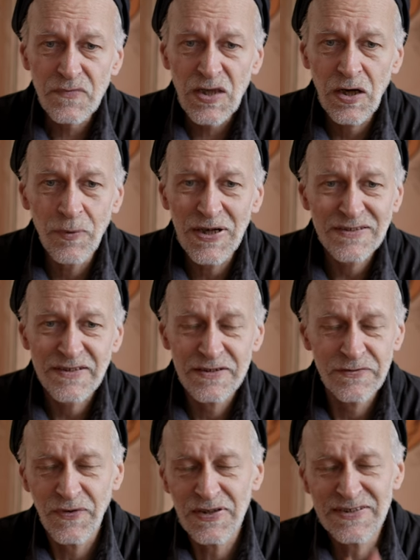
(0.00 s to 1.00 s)
Aber das,
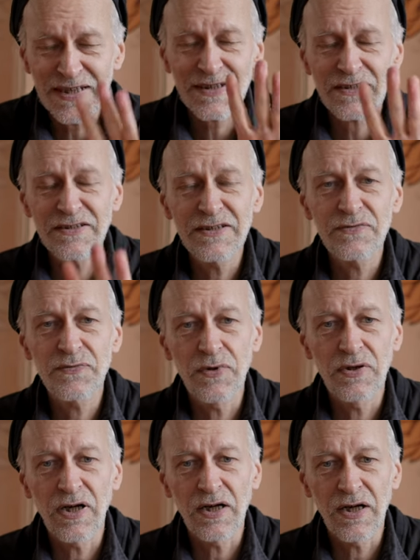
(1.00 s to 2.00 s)
ich sage das nicht
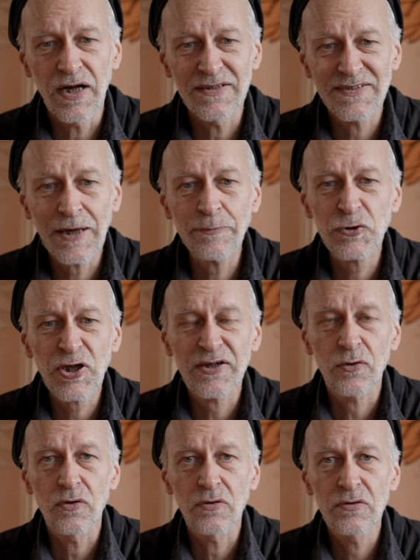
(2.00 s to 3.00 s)
für, äh, als
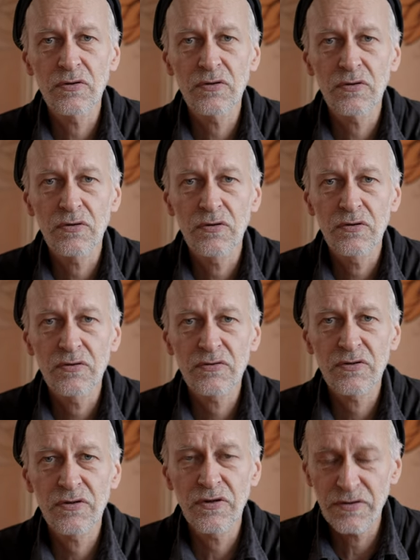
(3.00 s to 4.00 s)
Abschreckung, ne?
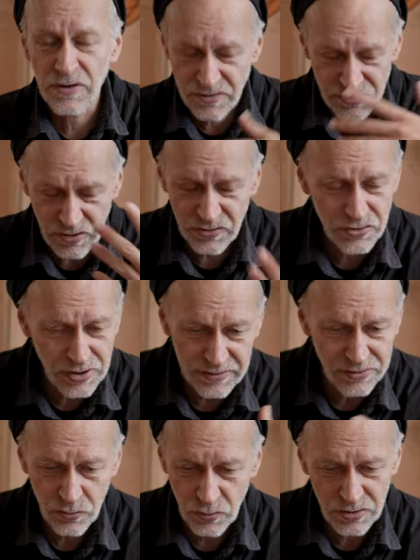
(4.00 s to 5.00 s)
sondern das, das
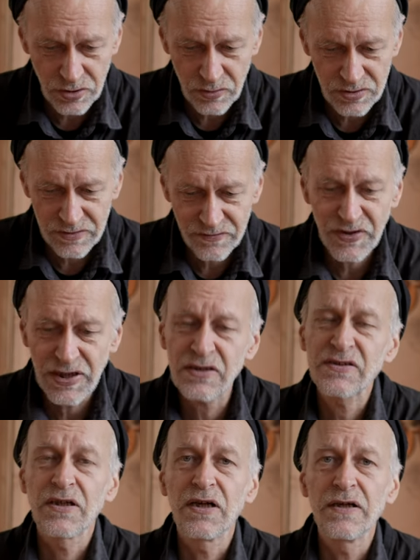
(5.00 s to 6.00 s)
kann durchaus ein Weg
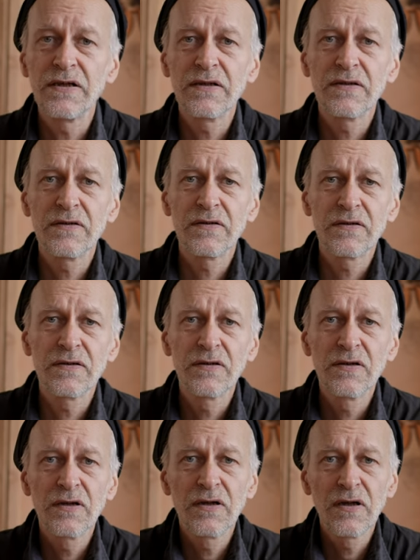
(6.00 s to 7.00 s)
sein. Ja.
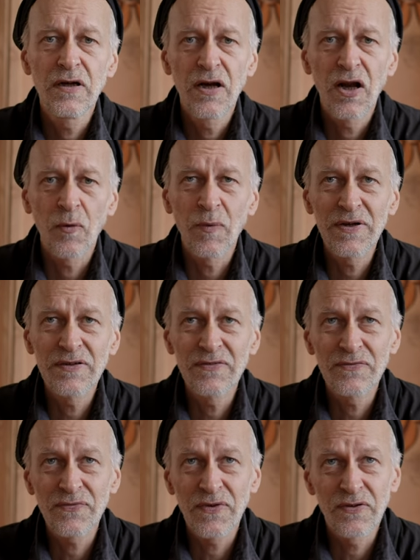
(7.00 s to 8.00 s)
Aber
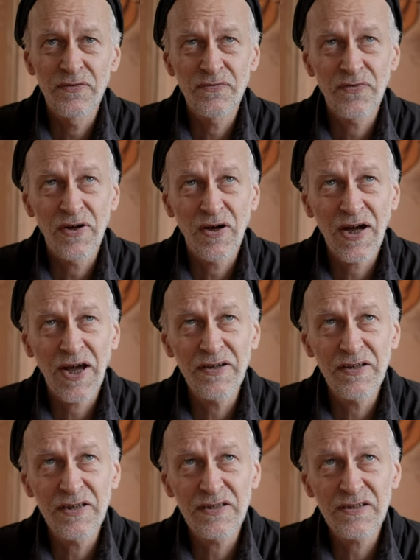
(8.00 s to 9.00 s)
äh,
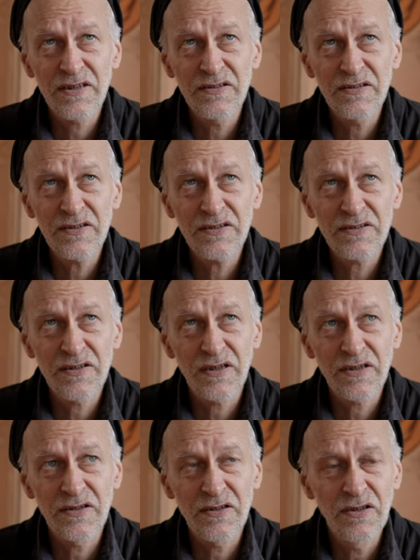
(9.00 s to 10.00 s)
verrenn dich dann nicht
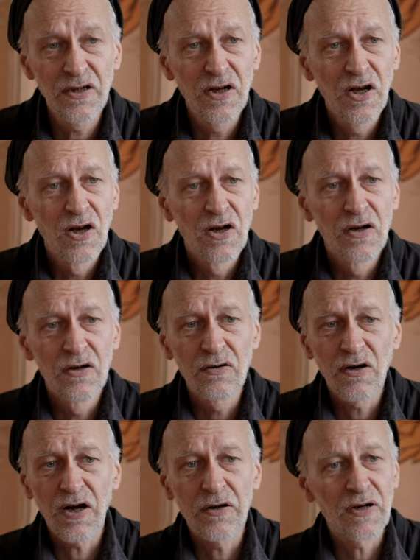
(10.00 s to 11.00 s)
darin, äh, äh
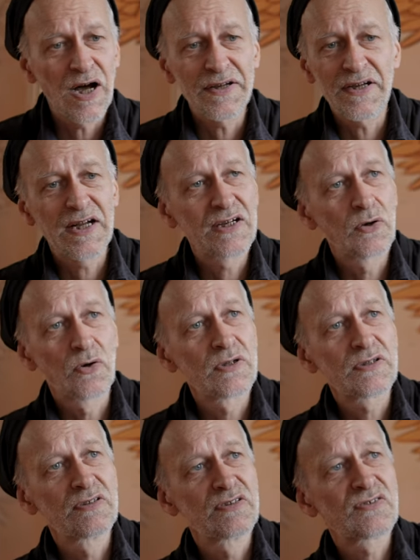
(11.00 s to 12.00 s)
anderen
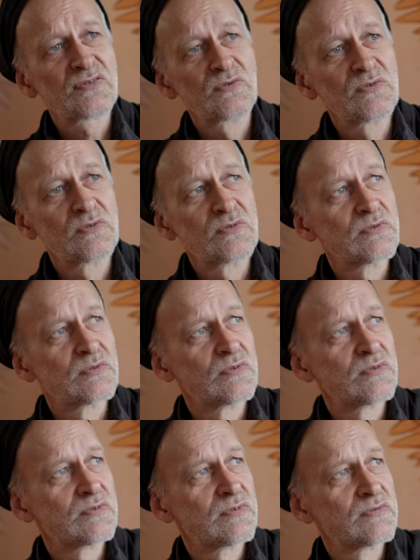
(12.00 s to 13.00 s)
Leuten zu,
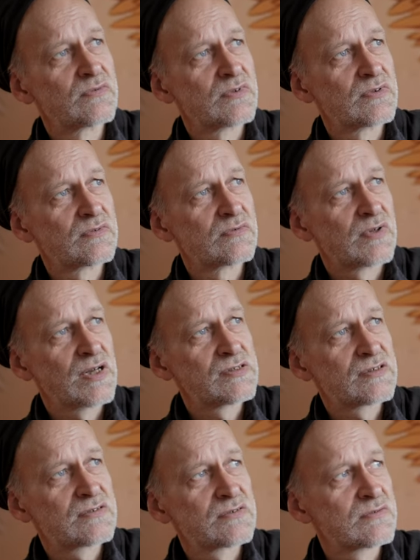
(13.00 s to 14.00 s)
äh, halt,
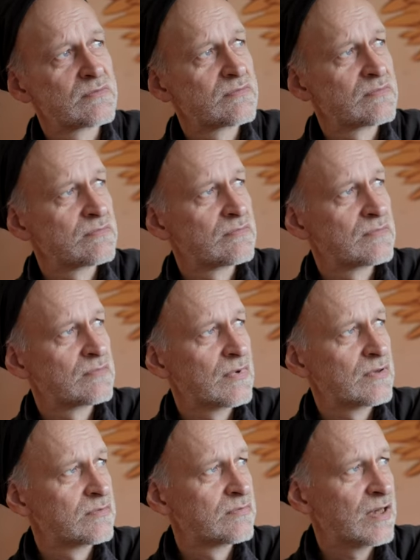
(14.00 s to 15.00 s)

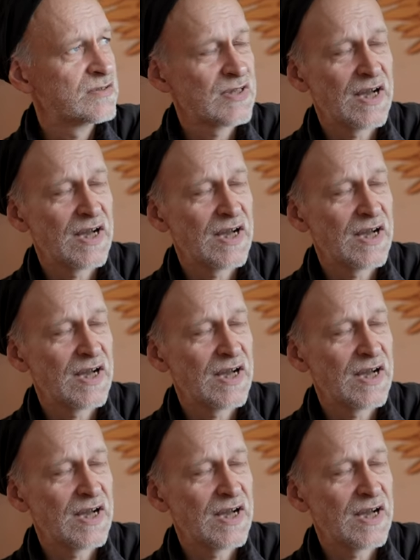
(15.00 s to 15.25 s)
äh, also